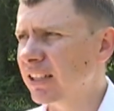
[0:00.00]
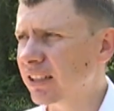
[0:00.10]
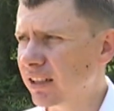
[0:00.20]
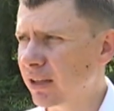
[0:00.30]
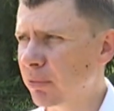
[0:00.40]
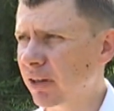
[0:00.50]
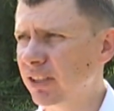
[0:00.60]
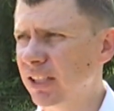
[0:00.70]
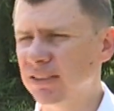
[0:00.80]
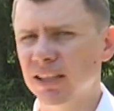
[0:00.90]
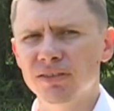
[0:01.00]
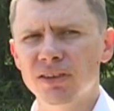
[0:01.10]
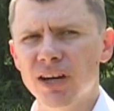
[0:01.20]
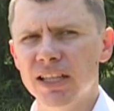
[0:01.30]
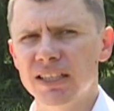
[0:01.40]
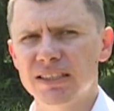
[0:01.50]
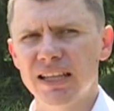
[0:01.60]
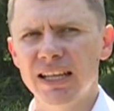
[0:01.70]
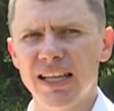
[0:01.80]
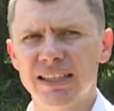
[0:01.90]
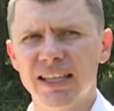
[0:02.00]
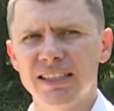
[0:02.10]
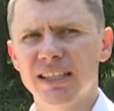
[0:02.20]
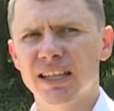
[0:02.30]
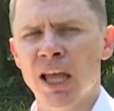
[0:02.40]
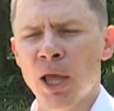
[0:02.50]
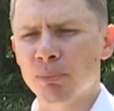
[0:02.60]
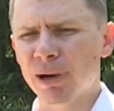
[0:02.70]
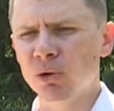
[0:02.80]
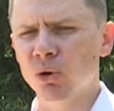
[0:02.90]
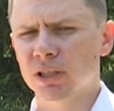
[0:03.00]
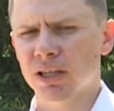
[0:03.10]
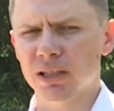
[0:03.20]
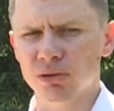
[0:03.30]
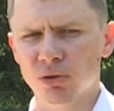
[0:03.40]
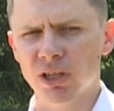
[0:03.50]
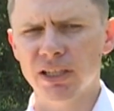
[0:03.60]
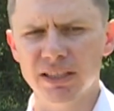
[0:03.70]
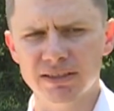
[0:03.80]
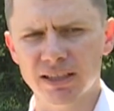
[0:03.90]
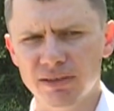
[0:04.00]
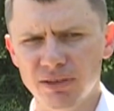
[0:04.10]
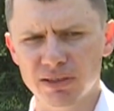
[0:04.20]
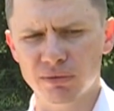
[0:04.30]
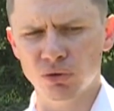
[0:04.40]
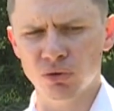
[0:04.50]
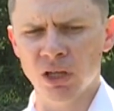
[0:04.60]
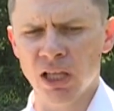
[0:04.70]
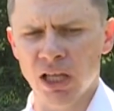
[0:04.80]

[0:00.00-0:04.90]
э, проводить соревнования и стрелять на тех полетах, которые не соответствуют